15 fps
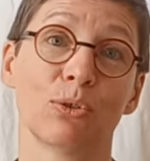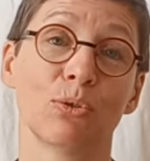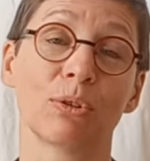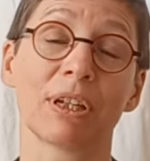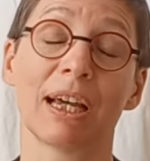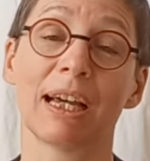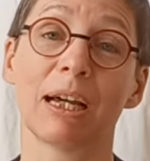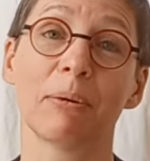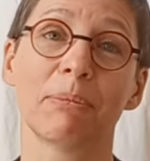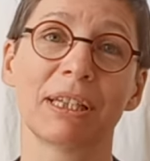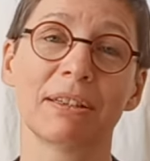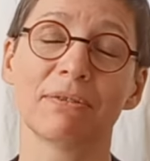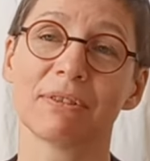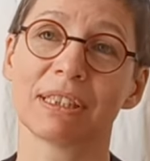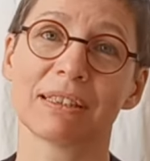Donc à à
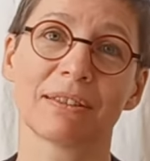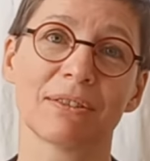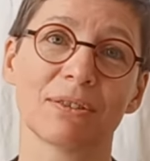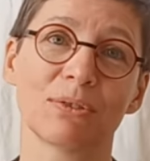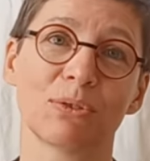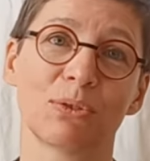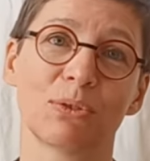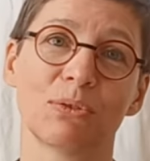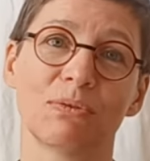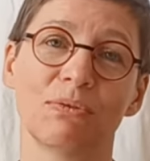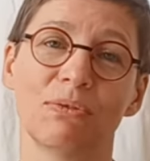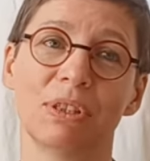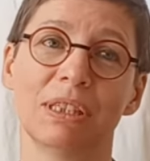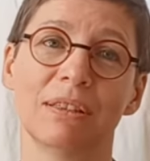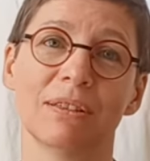peine 20 ans,
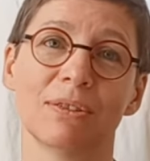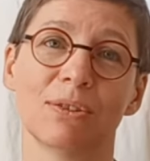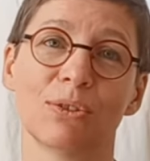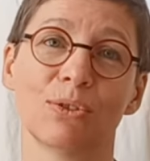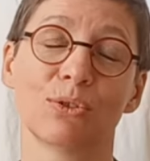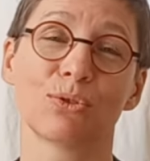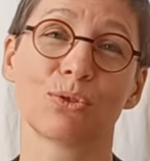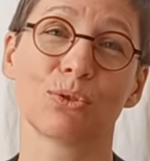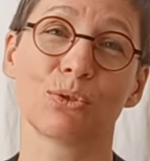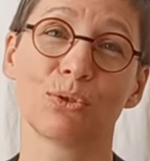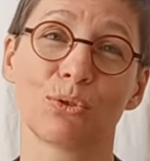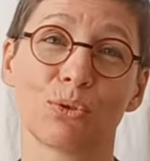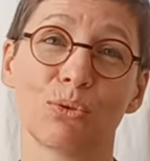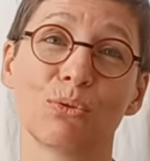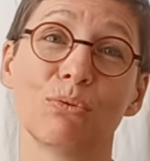Kofi se
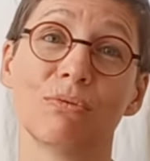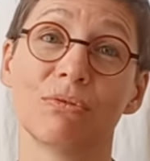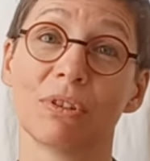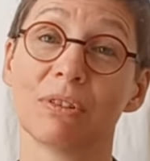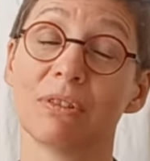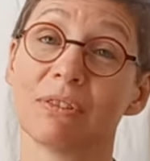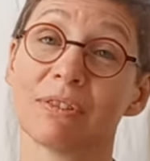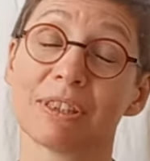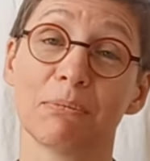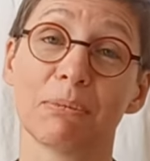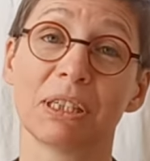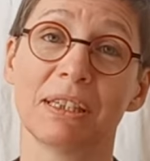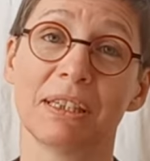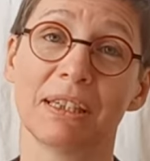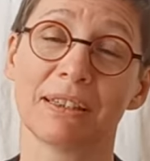retrouve dans un
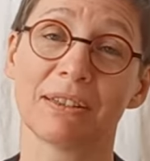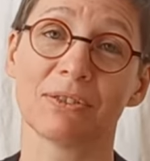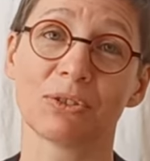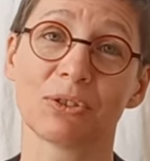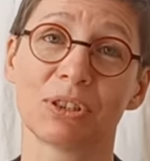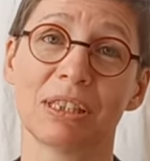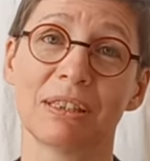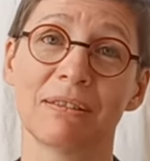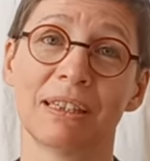pays étranger